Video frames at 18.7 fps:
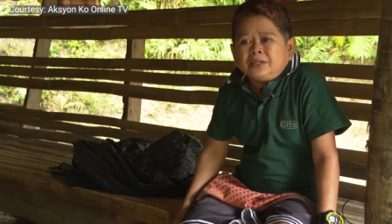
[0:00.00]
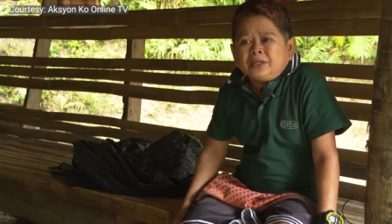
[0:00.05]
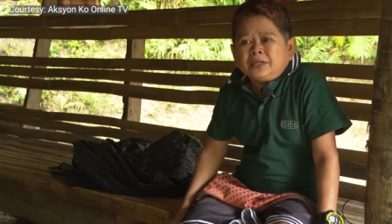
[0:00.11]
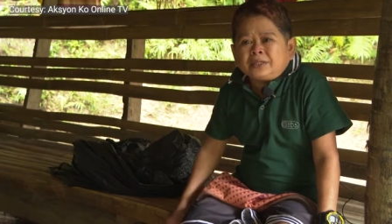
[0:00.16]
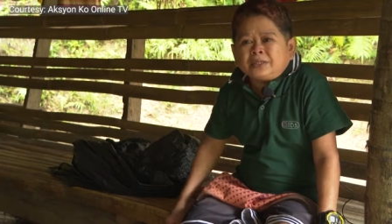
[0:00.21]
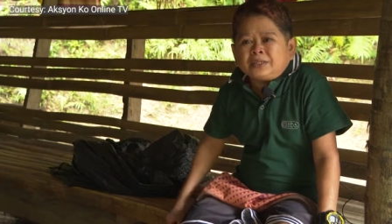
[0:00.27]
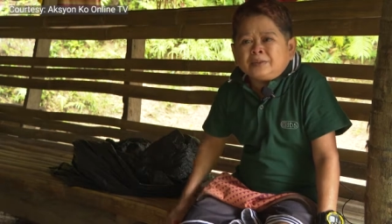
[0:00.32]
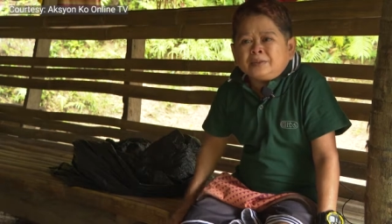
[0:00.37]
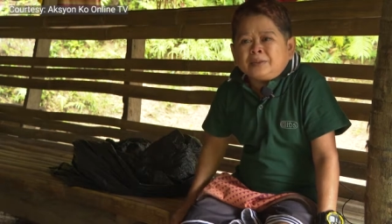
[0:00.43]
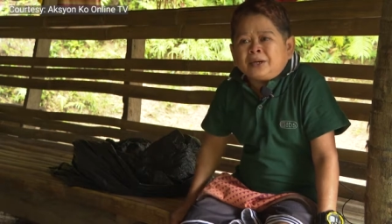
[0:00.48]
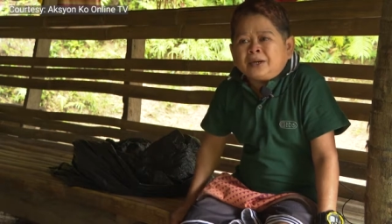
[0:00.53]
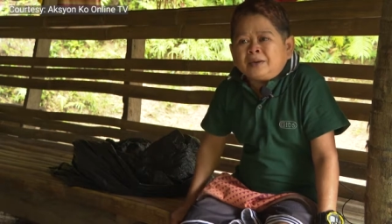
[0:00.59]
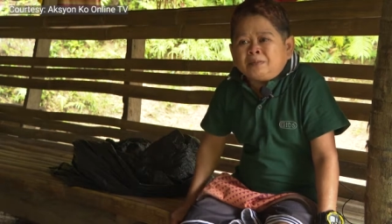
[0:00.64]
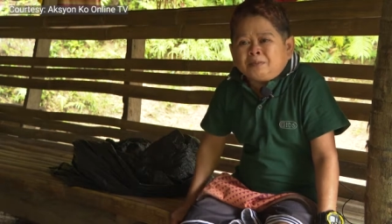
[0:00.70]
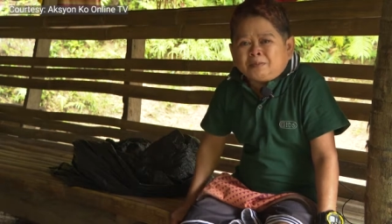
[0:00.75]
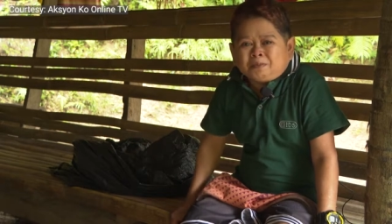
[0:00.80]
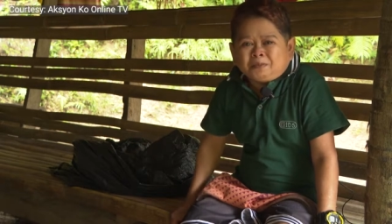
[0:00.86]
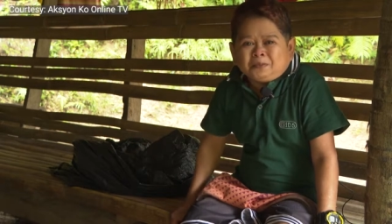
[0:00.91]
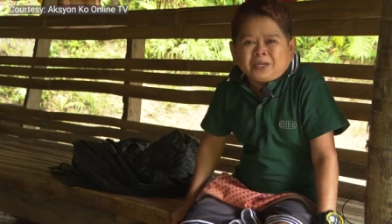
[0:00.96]
At sa
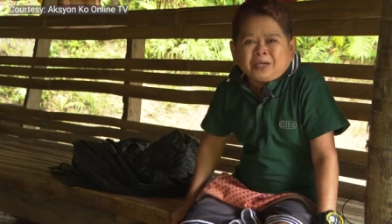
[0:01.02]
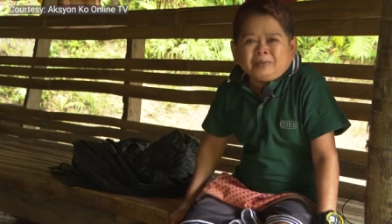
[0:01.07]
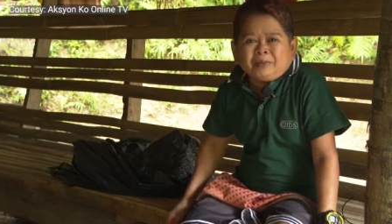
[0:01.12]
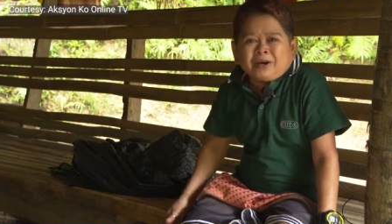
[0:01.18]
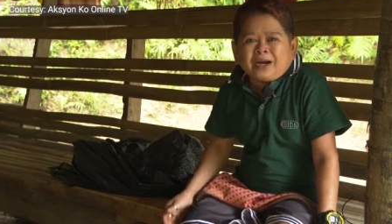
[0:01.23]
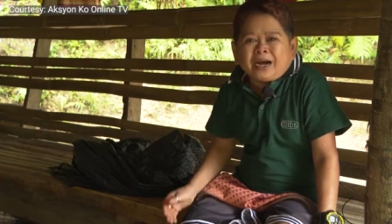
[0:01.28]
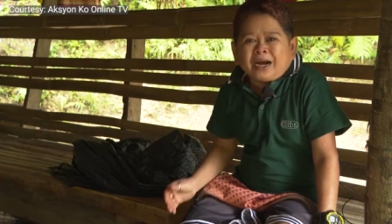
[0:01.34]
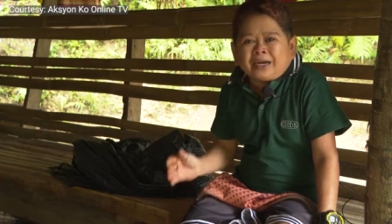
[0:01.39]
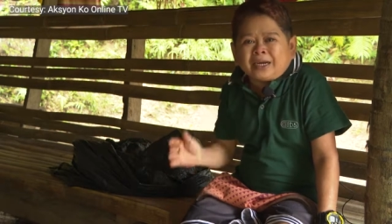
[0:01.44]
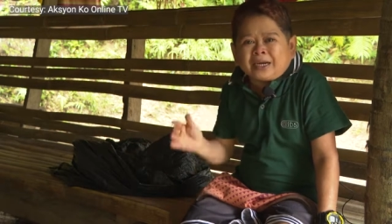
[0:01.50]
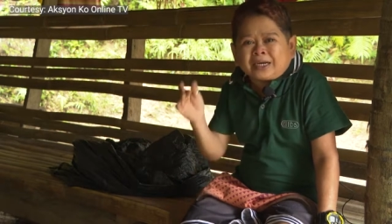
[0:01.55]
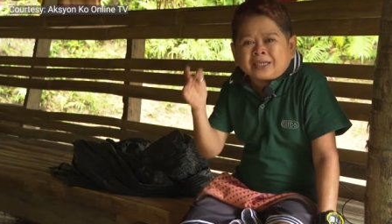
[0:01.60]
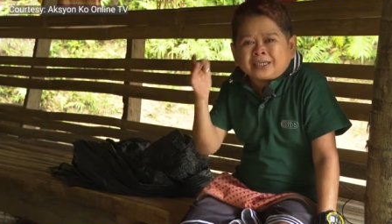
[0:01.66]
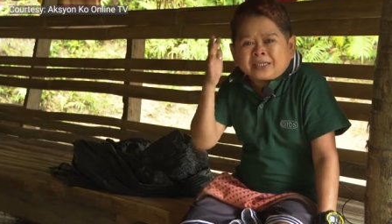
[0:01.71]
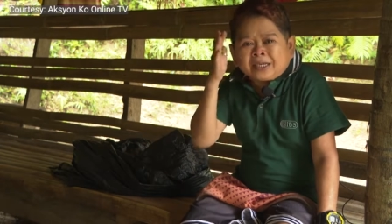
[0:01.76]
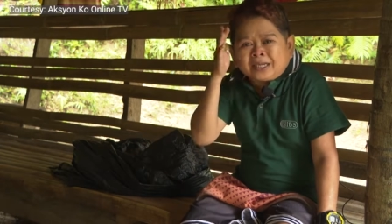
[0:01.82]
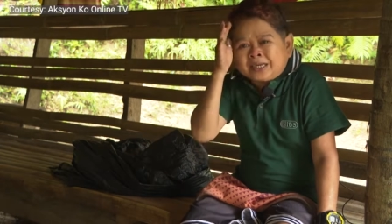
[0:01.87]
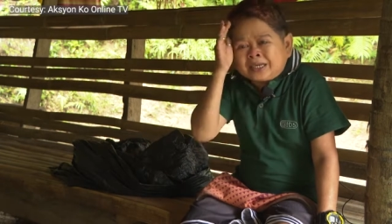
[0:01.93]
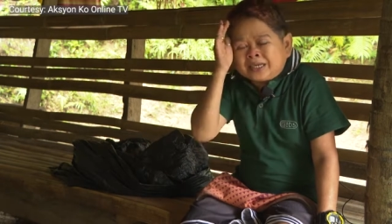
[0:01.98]
mga kamag-anak
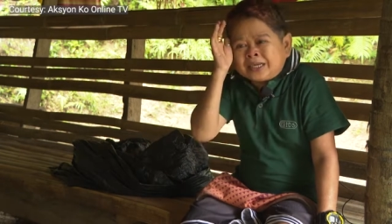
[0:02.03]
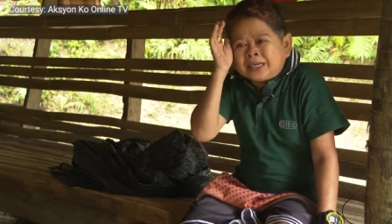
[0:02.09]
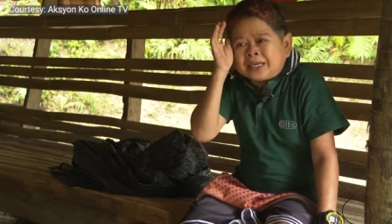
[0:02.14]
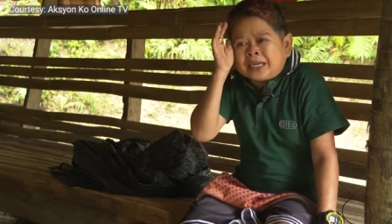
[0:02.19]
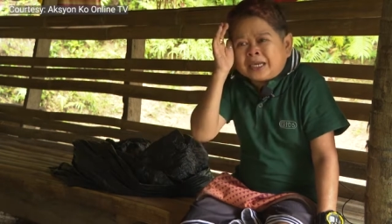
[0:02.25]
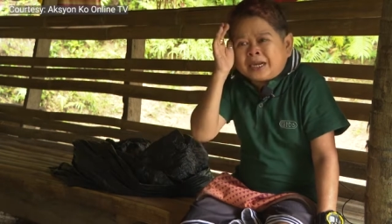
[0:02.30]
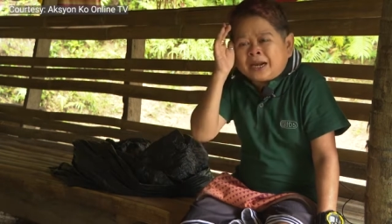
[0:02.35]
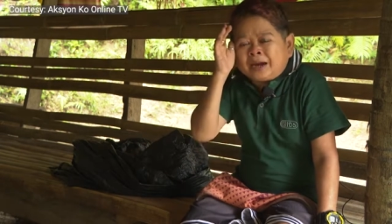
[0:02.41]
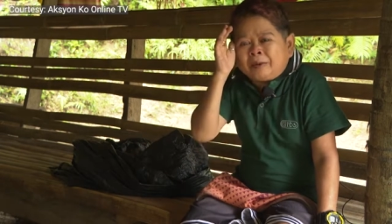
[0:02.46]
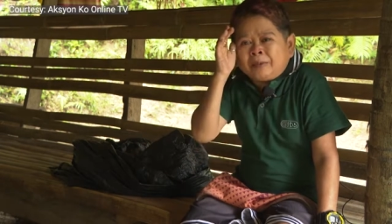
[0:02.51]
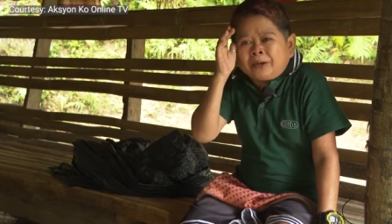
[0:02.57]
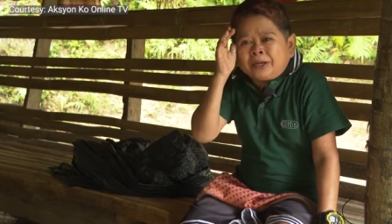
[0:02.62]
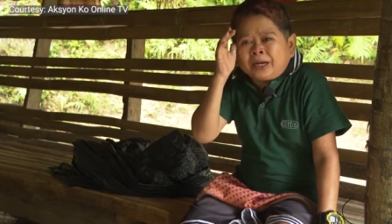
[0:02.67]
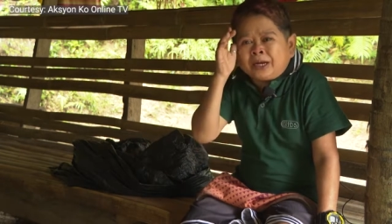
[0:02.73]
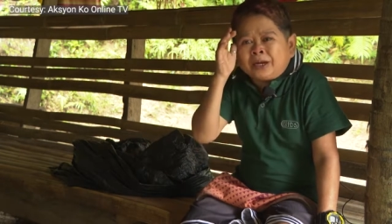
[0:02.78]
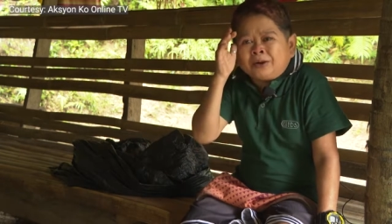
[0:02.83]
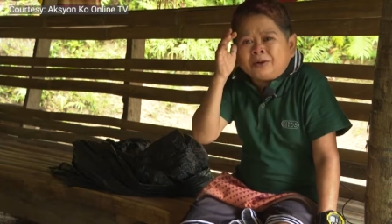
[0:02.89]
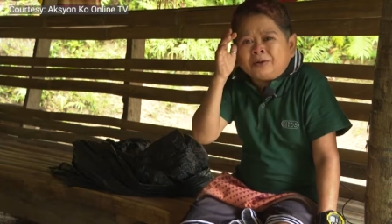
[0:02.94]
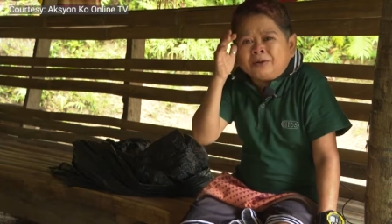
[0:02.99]
niya na ikiramay
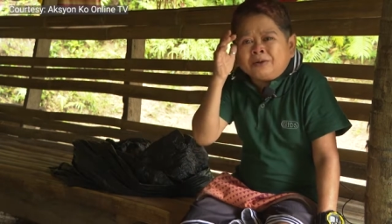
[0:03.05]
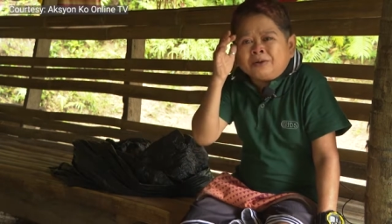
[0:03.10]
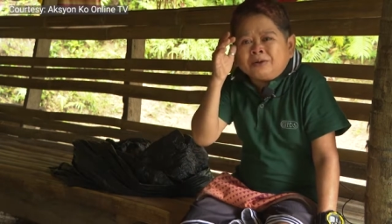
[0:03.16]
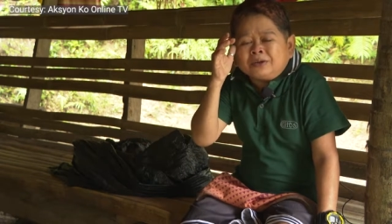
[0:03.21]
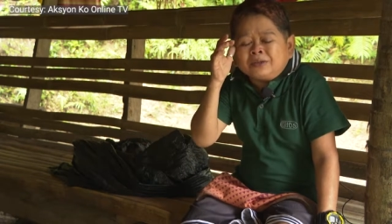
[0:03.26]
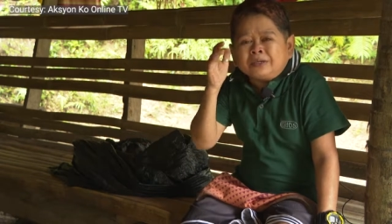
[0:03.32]
ako.